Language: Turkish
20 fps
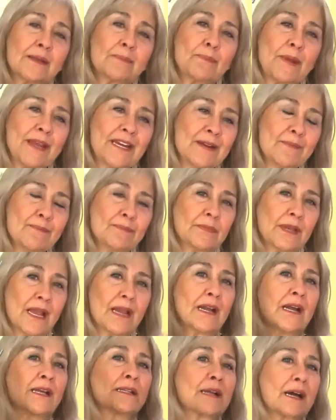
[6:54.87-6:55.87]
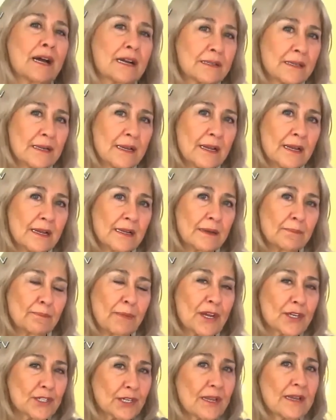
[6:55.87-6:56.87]
Benim ne kadar
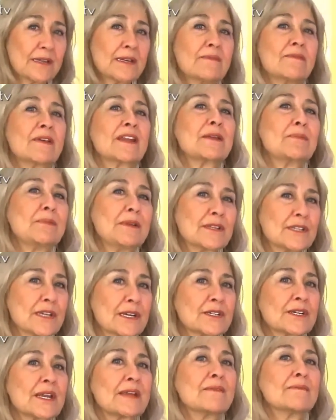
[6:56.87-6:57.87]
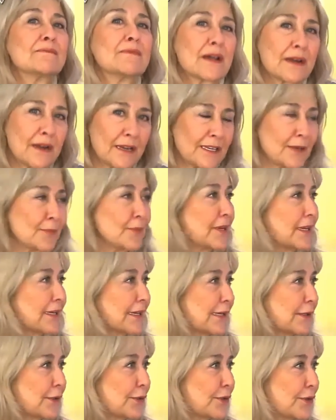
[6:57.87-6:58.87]
başkalarına verebilecek şeyim var anlamına
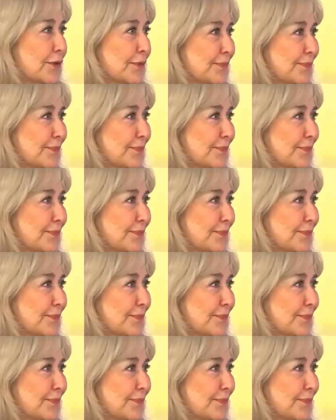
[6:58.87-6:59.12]
geliyor.